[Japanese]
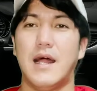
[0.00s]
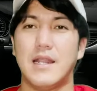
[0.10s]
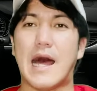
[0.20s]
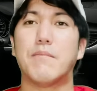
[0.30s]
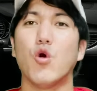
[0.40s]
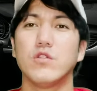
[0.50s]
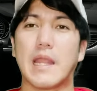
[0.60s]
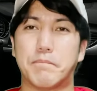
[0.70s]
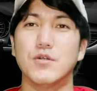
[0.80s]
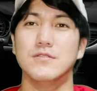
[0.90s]
ラボンで
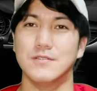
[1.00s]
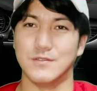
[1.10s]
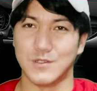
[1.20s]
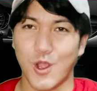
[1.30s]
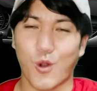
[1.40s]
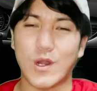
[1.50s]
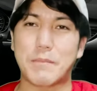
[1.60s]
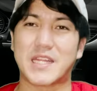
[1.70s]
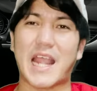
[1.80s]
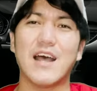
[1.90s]
ブーン。これ
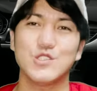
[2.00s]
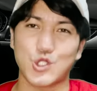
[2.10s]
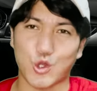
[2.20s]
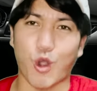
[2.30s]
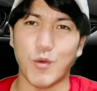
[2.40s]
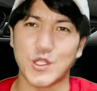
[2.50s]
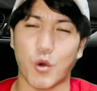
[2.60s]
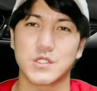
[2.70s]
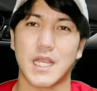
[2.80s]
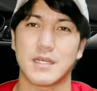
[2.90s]
やっぱ男女共に
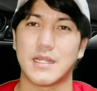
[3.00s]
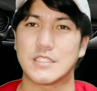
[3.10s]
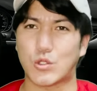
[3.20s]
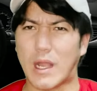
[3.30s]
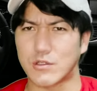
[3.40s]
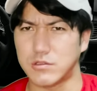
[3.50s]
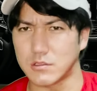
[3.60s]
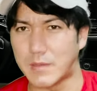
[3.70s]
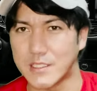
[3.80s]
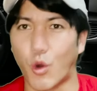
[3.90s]
おしゃれな人が
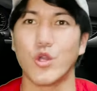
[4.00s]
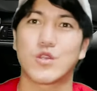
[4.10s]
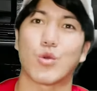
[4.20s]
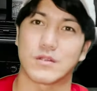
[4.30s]
車に置いとる